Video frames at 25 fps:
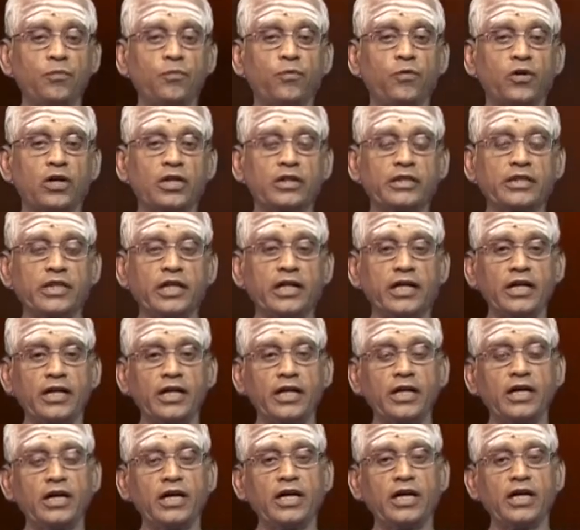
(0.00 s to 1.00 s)
புறத்திலே
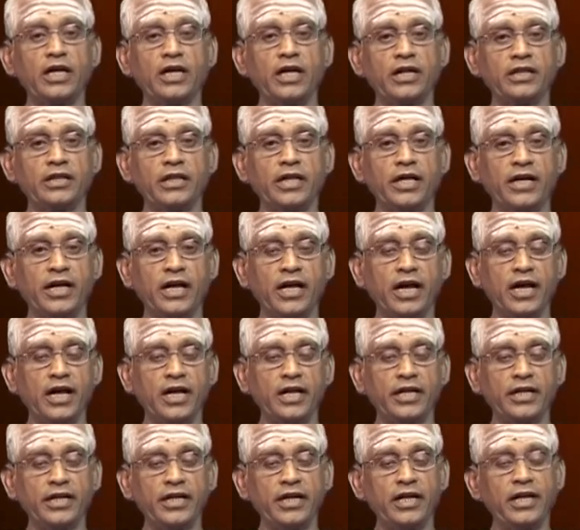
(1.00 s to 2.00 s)
அந்த
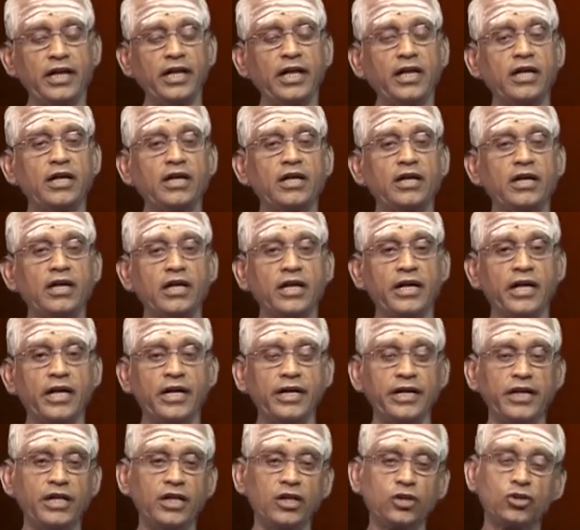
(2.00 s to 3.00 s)
இடக்கழியிலே
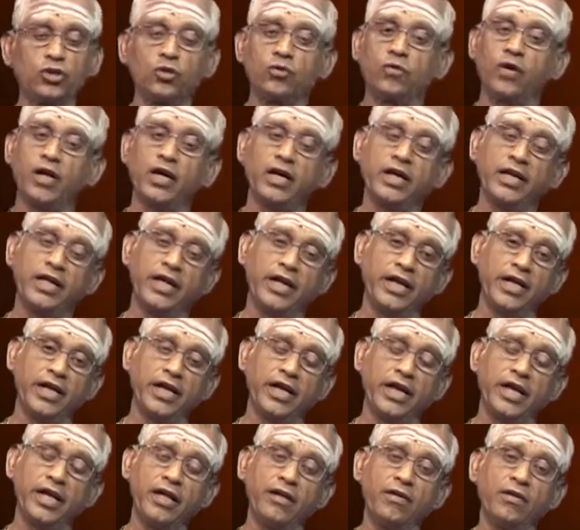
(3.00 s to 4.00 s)
ரேடி என்று சொல்வார்களே
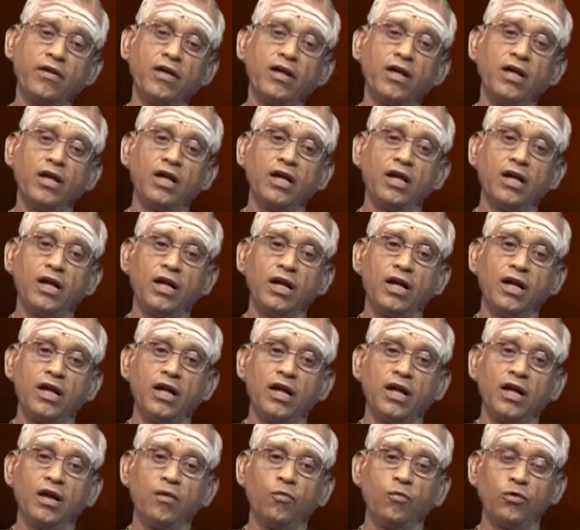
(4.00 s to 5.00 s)
அங்கே
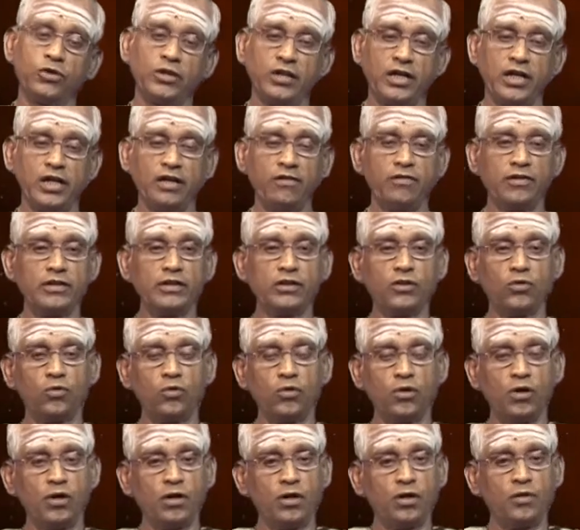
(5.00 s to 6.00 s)
முதலே வந்து
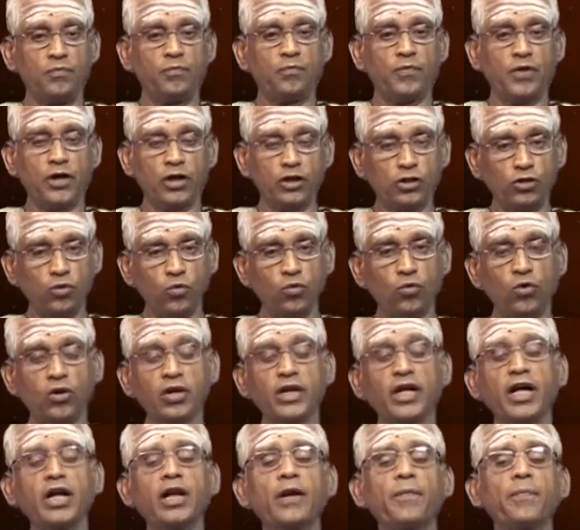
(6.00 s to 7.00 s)
படுத்து
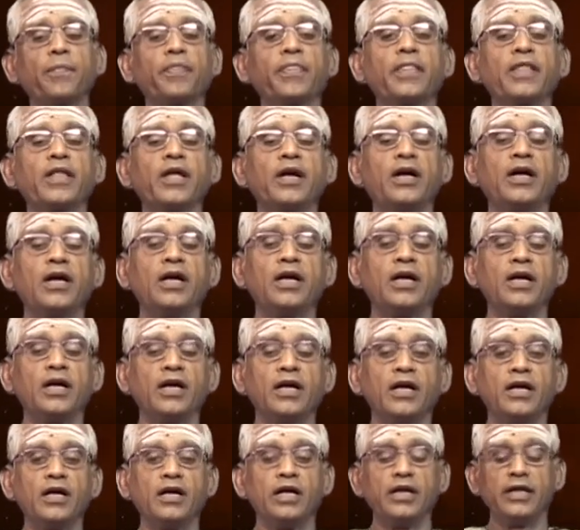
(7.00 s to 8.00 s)
கொண்டார்
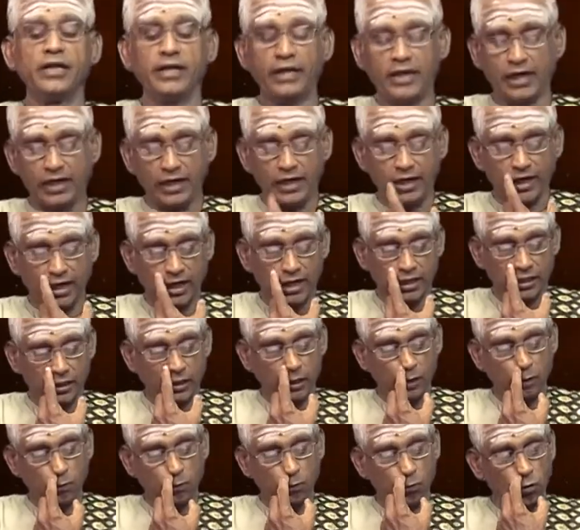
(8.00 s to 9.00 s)

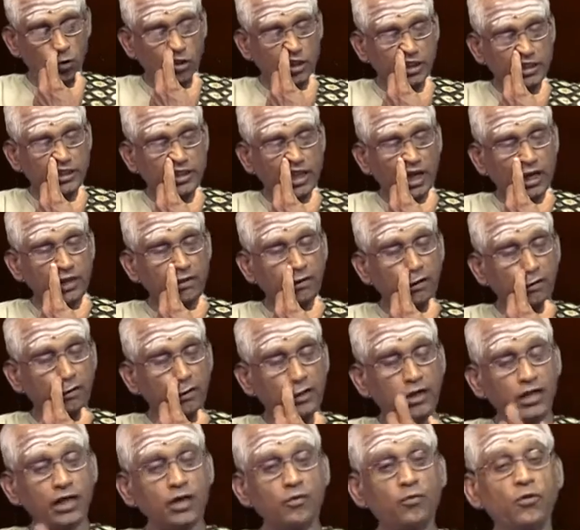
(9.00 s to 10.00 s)
இரண்டாவது பூதத்தாழ்வார்
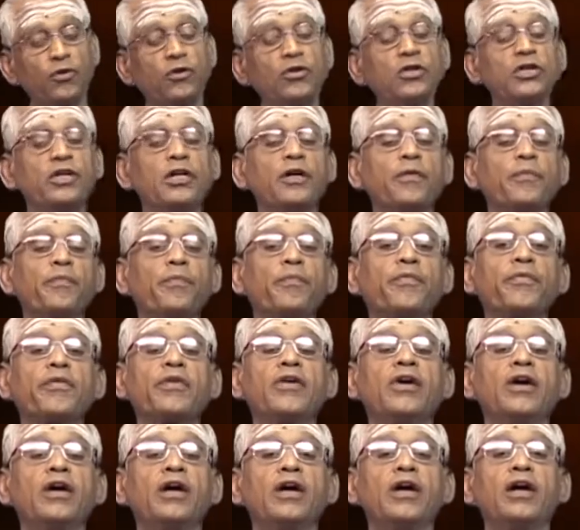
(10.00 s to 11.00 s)
வருகிற பொழுது
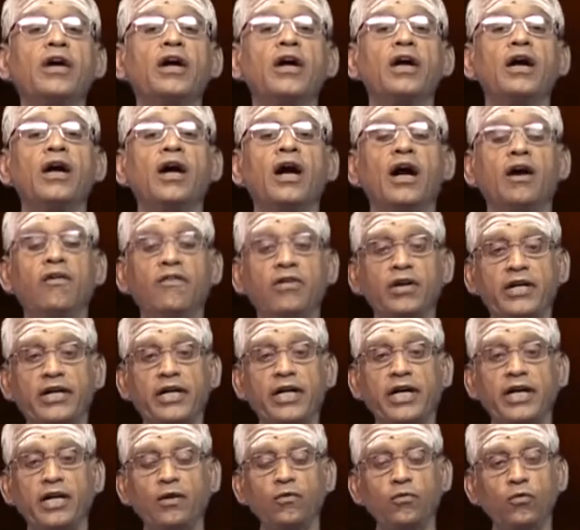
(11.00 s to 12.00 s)

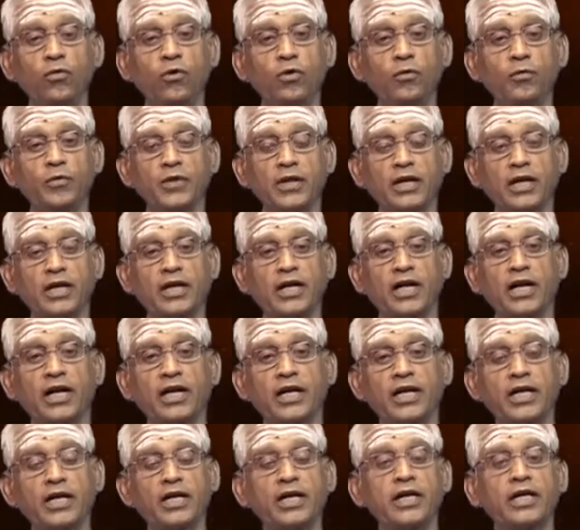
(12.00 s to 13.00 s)
அவருக்கு இடம்
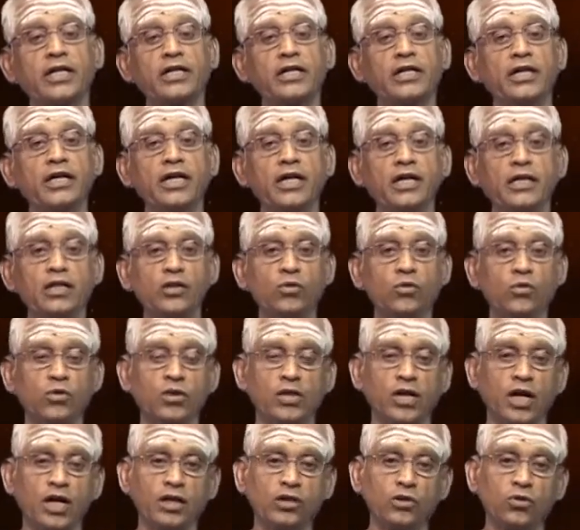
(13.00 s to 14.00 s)
கொடுப்பதற்காக எழுந்து
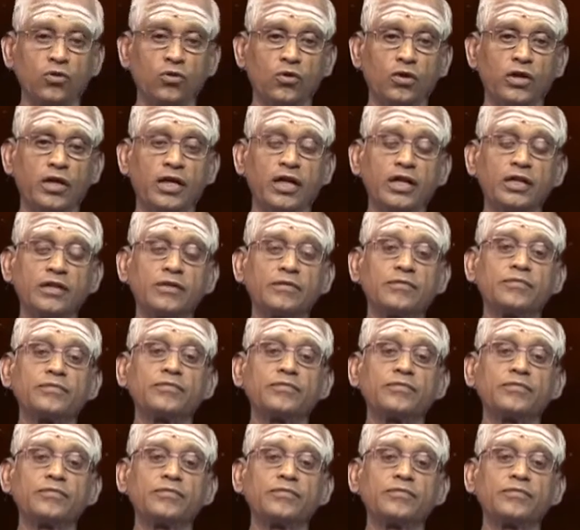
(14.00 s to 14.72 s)
உட்கார்ந்து கொண்டார்